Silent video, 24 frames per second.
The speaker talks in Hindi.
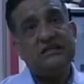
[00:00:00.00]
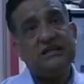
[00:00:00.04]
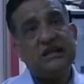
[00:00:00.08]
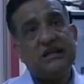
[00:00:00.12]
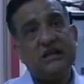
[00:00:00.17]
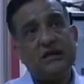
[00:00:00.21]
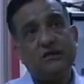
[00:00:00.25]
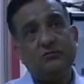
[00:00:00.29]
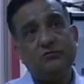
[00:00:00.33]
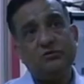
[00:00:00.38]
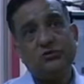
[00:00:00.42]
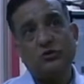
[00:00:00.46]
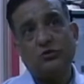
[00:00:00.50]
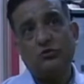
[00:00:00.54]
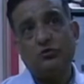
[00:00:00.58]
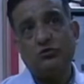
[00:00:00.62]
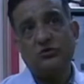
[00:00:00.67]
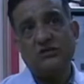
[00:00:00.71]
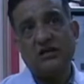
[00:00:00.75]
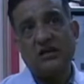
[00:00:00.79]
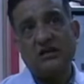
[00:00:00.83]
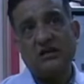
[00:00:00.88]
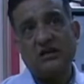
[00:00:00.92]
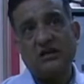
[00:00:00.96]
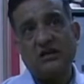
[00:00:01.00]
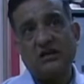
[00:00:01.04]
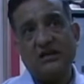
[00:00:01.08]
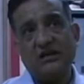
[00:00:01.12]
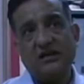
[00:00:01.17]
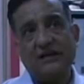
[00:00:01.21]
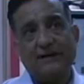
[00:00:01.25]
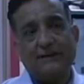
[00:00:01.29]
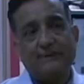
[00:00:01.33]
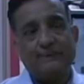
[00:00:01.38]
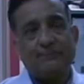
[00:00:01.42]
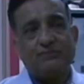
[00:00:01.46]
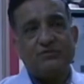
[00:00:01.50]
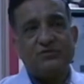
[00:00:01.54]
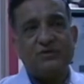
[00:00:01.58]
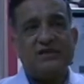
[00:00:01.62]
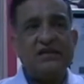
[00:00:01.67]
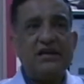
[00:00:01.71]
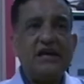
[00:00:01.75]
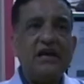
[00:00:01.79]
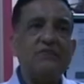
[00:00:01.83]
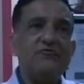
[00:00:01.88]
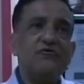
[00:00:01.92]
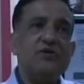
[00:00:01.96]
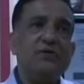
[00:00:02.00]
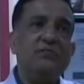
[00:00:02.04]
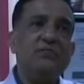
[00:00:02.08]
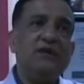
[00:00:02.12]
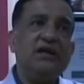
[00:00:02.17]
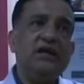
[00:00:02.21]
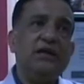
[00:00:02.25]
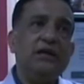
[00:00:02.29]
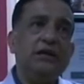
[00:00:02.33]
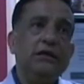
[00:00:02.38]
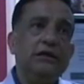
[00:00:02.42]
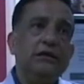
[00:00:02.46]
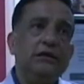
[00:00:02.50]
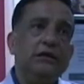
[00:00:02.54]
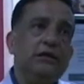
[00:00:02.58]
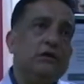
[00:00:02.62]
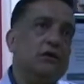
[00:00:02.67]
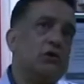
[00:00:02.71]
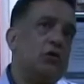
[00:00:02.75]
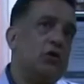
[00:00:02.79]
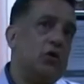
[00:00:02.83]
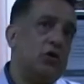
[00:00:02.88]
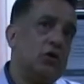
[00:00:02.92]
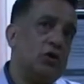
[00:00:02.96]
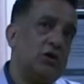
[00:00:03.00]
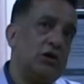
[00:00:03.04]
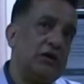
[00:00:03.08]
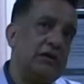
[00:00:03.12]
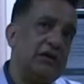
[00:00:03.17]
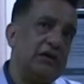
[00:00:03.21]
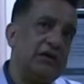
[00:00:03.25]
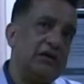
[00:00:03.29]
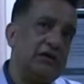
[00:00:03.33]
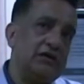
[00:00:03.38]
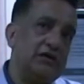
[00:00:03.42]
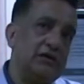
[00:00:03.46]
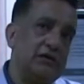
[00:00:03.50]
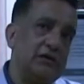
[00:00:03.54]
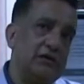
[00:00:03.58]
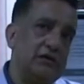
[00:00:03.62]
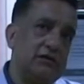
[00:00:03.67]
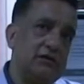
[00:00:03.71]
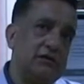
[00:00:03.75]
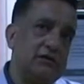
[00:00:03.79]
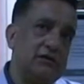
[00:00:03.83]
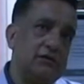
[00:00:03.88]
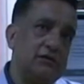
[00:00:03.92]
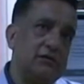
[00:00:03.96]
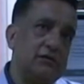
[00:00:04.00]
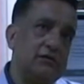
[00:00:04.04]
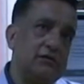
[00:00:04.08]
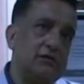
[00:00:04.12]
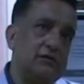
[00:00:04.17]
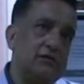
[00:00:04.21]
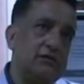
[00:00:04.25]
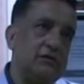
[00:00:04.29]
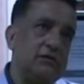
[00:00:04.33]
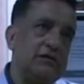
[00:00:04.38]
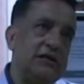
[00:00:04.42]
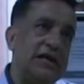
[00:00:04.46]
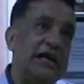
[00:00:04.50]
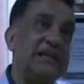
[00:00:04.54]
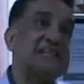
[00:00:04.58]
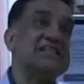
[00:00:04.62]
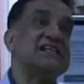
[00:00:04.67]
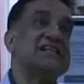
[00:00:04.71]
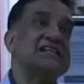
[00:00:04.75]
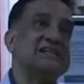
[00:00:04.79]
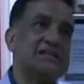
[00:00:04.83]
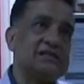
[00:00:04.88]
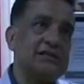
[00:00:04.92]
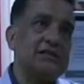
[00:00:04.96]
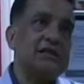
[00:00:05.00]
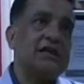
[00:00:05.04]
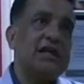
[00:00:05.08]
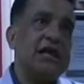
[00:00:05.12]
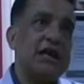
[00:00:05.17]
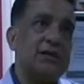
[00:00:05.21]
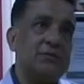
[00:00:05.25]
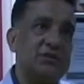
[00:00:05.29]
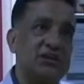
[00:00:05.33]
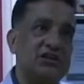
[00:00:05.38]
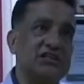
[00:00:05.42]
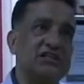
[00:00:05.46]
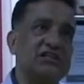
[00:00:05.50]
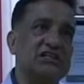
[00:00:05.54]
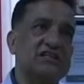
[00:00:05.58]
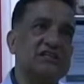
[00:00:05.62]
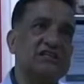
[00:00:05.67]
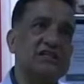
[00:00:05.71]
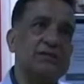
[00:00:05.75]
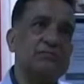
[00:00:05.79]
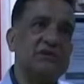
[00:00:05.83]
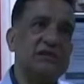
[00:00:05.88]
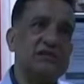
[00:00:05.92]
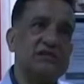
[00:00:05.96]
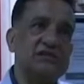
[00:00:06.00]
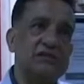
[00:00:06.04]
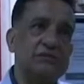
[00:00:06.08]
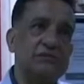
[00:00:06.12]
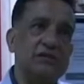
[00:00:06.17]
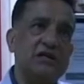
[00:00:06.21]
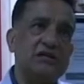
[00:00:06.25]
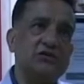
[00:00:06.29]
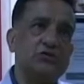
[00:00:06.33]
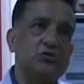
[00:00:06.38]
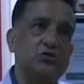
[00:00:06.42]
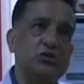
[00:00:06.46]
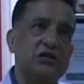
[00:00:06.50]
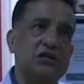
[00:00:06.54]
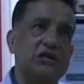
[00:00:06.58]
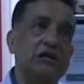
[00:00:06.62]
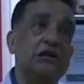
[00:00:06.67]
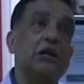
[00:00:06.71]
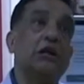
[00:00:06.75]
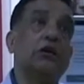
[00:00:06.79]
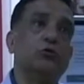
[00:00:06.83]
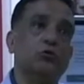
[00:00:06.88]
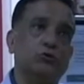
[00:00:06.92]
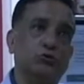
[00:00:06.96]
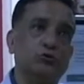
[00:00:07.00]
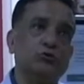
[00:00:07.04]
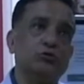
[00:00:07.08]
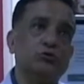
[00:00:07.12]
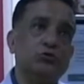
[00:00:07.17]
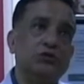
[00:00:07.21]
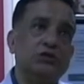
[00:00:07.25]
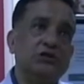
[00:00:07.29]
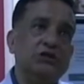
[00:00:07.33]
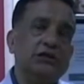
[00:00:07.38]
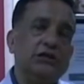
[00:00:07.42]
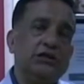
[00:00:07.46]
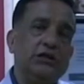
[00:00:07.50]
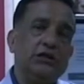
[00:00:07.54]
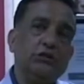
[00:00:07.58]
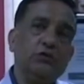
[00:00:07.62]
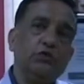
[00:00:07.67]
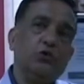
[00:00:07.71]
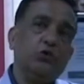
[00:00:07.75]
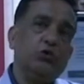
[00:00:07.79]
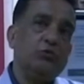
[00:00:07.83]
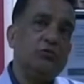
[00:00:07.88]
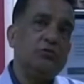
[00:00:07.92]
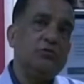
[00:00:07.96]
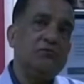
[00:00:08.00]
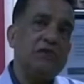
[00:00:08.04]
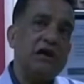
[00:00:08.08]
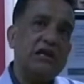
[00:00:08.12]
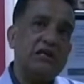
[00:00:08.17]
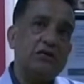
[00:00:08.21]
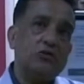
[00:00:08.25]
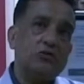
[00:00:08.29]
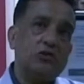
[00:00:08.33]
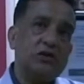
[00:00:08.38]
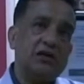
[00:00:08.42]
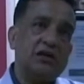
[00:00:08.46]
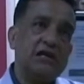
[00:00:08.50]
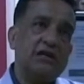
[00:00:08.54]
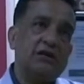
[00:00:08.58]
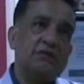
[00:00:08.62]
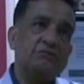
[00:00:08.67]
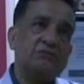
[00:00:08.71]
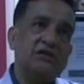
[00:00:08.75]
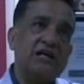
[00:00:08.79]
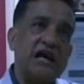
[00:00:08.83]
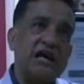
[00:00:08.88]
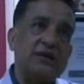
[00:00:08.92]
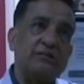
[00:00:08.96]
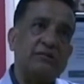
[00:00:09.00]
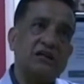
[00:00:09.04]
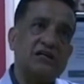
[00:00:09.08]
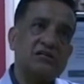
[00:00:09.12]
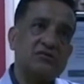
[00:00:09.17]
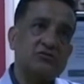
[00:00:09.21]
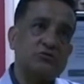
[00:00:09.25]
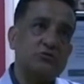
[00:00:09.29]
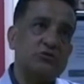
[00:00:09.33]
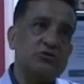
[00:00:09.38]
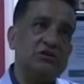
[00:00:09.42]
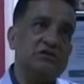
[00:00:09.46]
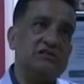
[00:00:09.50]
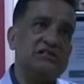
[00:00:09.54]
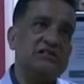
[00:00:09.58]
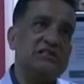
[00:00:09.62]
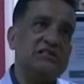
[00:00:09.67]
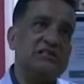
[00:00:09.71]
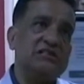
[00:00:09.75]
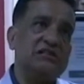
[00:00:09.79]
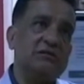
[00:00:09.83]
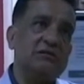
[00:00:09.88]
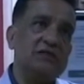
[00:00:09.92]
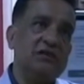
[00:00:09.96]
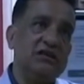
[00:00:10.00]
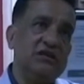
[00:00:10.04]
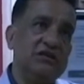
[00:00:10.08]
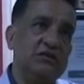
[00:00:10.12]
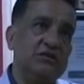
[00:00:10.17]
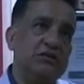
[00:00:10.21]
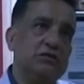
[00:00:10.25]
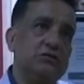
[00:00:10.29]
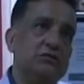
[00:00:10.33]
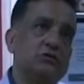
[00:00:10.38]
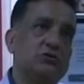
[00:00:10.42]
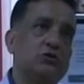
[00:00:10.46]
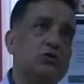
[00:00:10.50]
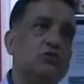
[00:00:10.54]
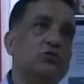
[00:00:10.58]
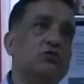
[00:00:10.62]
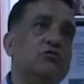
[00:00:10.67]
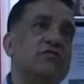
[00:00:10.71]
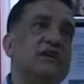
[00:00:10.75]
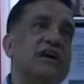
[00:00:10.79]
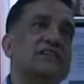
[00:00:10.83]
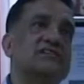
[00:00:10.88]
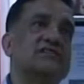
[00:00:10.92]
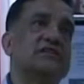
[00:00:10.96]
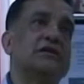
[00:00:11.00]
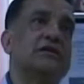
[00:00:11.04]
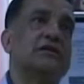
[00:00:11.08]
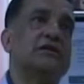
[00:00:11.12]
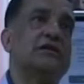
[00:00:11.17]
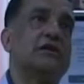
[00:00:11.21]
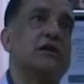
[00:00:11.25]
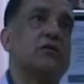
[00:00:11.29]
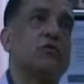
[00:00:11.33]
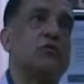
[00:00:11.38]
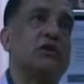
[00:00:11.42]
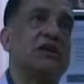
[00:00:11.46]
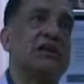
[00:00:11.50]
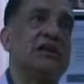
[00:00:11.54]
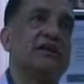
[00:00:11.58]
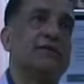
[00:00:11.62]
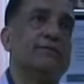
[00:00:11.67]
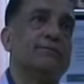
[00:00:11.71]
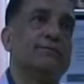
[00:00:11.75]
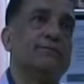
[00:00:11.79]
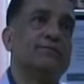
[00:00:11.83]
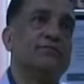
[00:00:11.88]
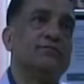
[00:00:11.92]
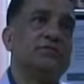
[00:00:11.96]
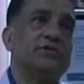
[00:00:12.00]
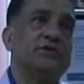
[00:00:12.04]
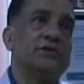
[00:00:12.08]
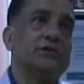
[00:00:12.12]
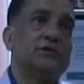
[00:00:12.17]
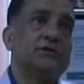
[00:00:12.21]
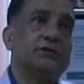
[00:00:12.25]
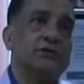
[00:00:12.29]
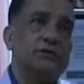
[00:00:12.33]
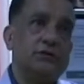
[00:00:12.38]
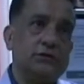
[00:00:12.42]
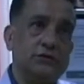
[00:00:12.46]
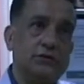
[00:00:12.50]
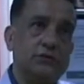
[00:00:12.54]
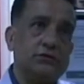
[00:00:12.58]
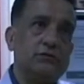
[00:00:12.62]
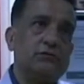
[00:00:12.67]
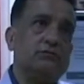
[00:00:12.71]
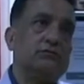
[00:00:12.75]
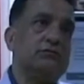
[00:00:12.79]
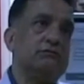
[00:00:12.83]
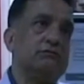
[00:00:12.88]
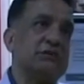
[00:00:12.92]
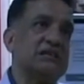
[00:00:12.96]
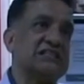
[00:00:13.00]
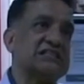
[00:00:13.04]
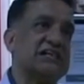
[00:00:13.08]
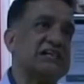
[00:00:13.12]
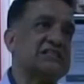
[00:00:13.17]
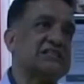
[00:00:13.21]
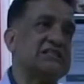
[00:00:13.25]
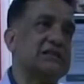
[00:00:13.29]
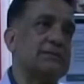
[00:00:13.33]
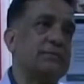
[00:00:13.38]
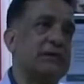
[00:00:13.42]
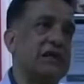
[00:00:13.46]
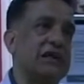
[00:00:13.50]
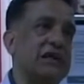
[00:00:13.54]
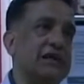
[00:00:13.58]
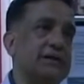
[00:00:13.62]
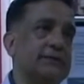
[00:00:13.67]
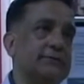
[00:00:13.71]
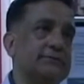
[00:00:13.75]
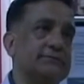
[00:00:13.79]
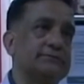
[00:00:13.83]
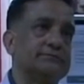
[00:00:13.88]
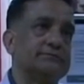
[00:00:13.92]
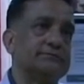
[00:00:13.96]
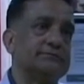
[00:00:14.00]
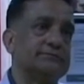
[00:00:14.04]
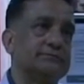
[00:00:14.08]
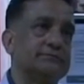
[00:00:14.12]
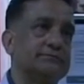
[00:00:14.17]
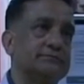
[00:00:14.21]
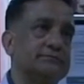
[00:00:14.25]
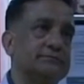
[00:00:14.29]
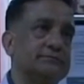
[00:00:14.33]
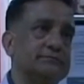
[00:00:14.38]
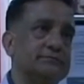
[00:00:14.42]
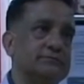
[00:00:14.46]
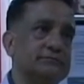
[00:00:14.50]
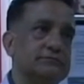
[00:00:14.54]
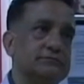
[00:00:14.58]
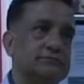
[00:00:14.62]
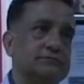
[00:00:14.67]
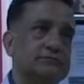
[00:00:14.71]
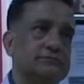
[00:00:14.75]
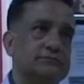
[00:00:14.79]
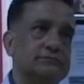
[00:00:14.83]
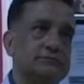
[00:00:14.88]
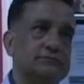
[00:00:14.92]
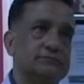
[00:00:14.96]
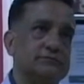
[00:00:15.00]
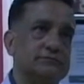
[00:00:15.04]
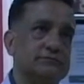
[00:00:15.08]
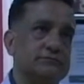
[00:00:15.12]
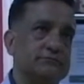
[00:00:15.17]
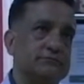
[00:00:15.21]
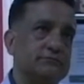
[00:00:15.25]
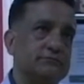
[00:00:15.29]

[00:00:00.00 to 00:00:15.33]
ये हम जरूर ध्यान रख लें कि एफ और एच एस हेमरेजिक सेप्टिसीमिया जो कि गल घोटू इन दोनों बीमारियों के लिए हम गाय भैंस को इस सीज़न में ज़रूर वैक्सीनेट दें बरसात से पहले ये